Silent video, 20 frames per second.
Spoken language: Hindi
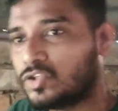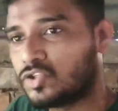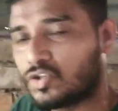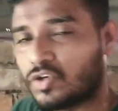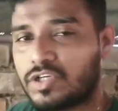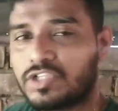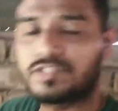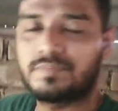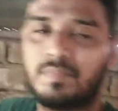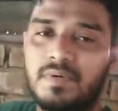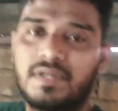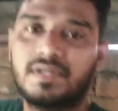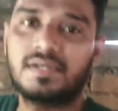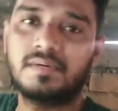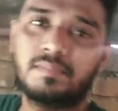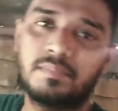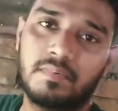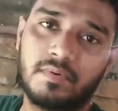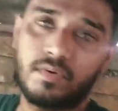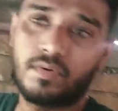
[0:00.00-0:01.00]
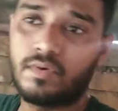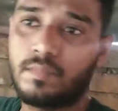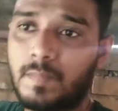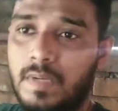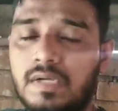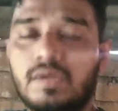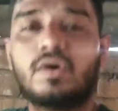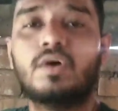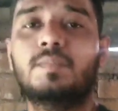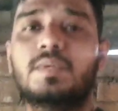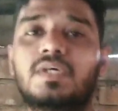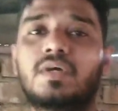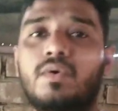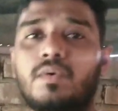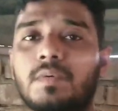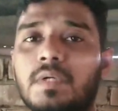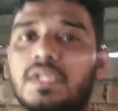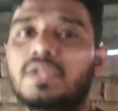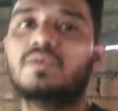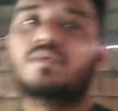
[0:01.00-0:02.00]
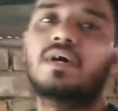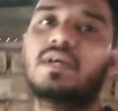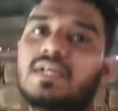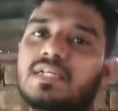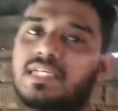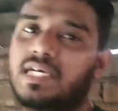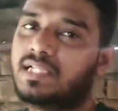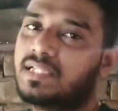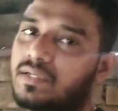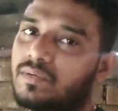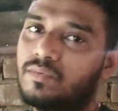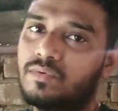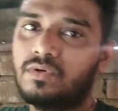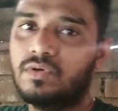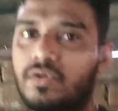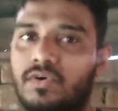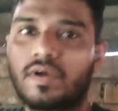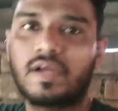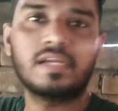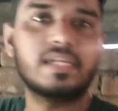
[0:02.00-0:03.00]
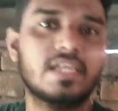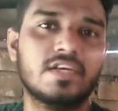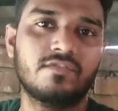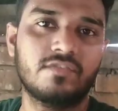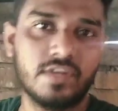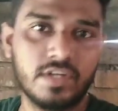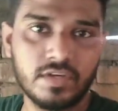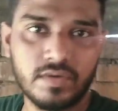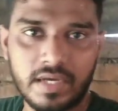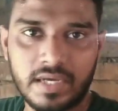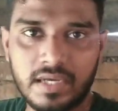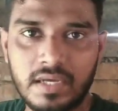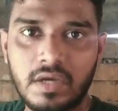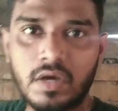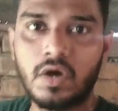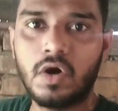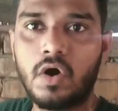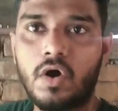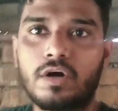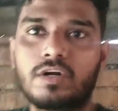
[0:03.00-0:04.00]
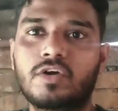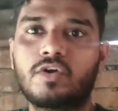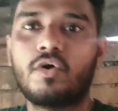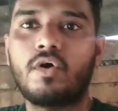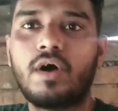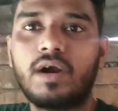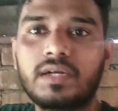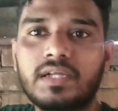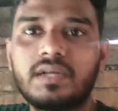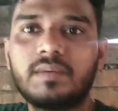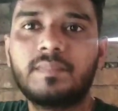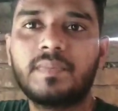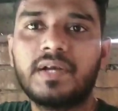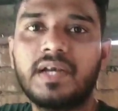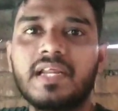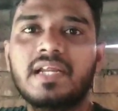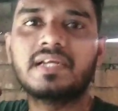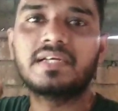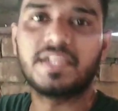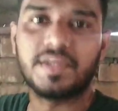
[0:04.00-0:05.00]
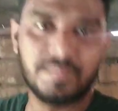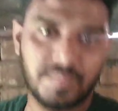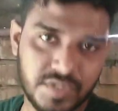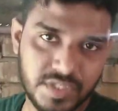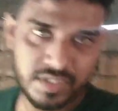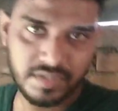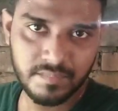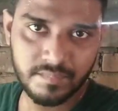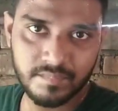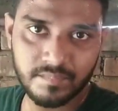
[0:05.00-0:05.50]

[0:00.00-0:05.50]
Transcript: जो इस बर्ड को बर्ड हॉबी को कंटिन्यू करना चाहते हैं उन लोगों के लिए वीडियो है और कॉकाटल ब्रीडिंग टिप्स